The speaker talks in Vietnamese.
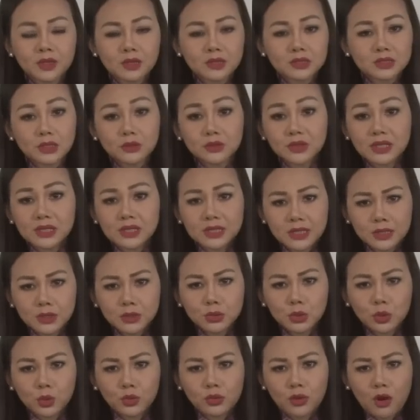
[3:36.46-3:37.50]
Sau khi ký
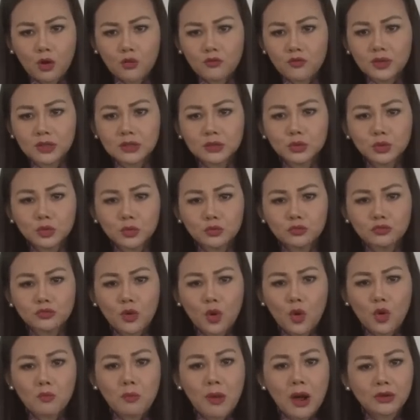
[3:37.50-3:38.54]
rồi, họ vẫn tung
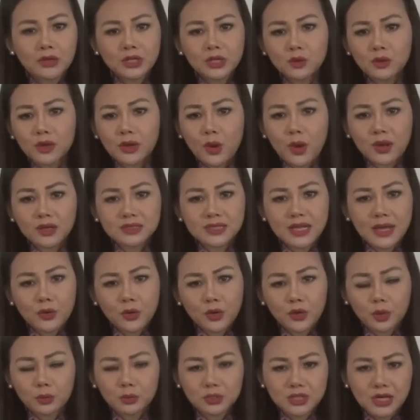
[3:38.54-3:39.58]
vô bao nhiêu là đoàn xe
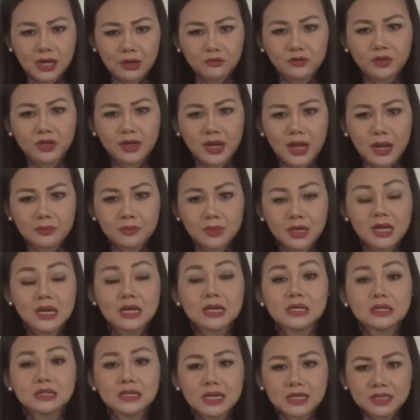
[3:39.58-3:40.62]
của Cộng sản Việt Nam
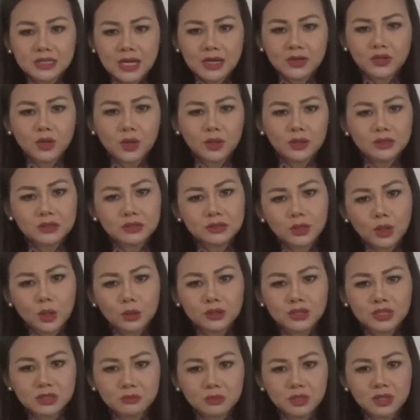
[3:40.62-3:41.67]
đi trên con đường
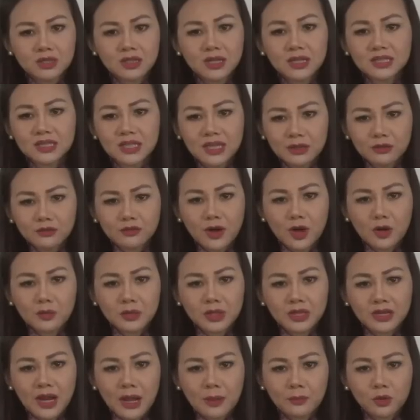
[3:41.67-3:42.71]
Hồ Chí Minh để tiến vào
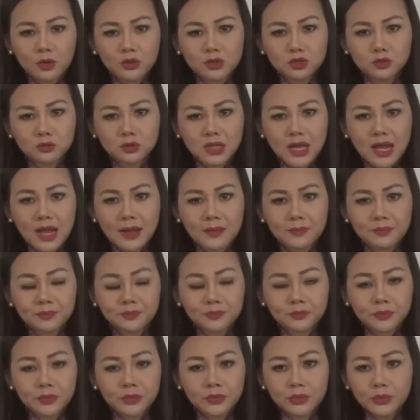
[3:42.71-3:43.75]
miền Nam của chúng ta.
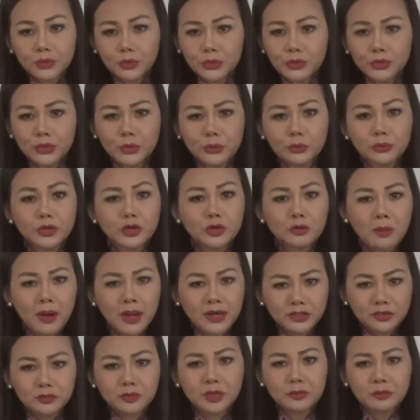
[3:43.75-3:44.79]
Nội dung điều
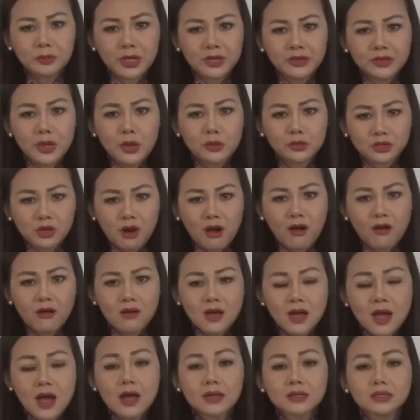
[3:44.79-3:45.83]
bảy trong Hiệp định nêu rõ,
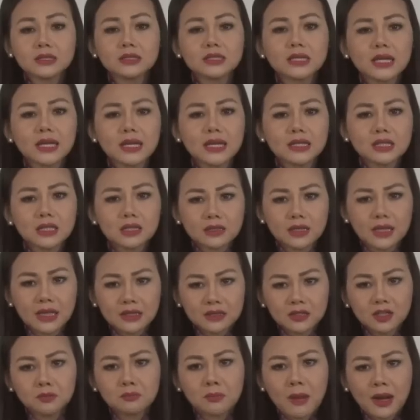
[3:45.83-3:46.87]
từ khi thực
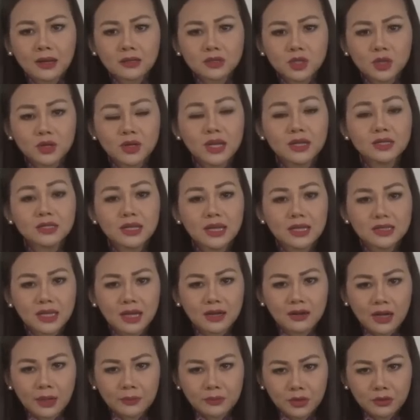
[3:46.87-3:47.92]
hiện ngừng bắn cho đến khi
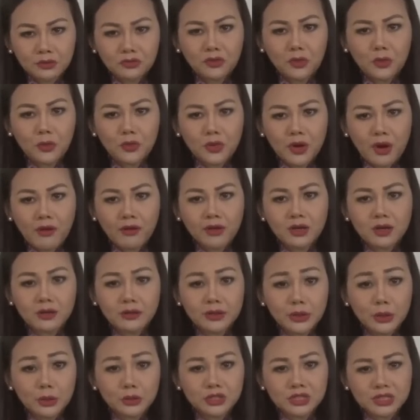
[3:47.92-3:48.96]
thành lập chính phủ, nói
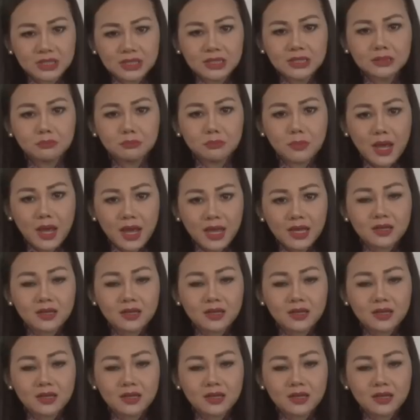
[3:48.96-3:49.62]
ở điều chín B